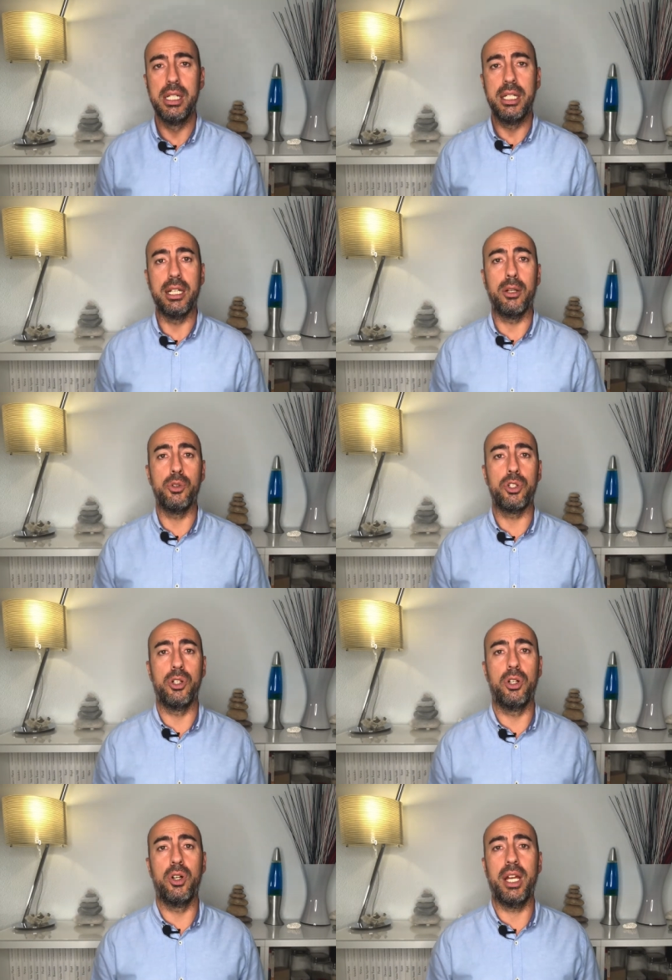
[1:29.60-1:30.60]

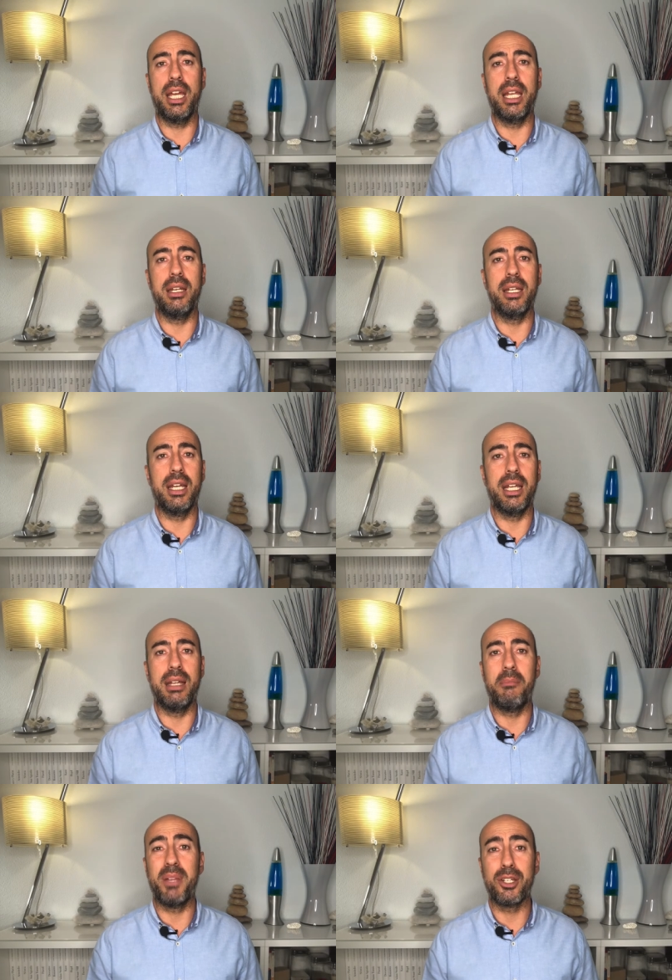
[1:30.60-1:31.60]
Incluso en
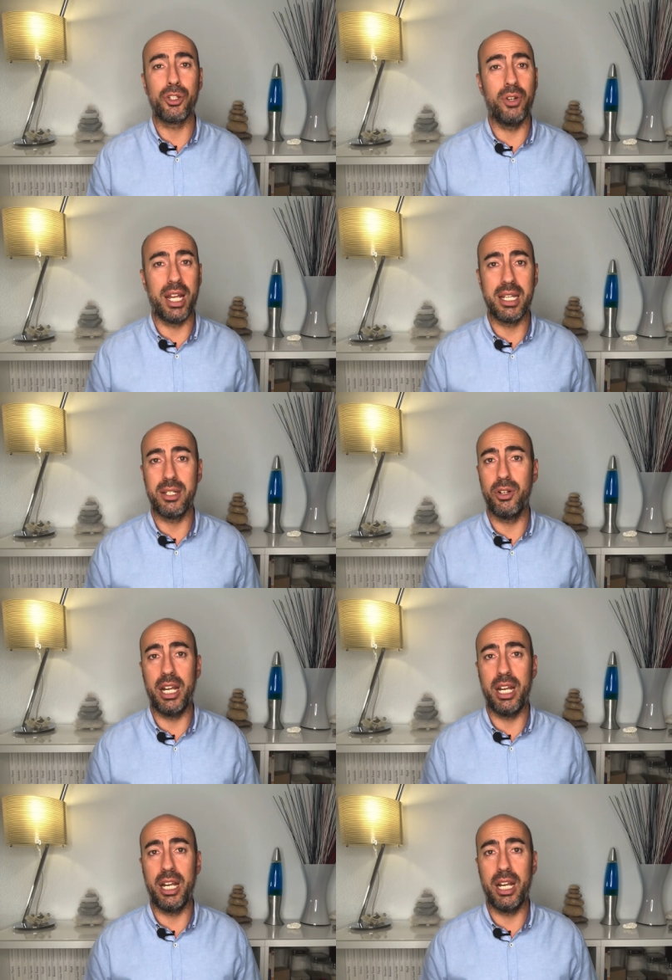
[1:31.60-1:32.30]
eh, personas, ¿no?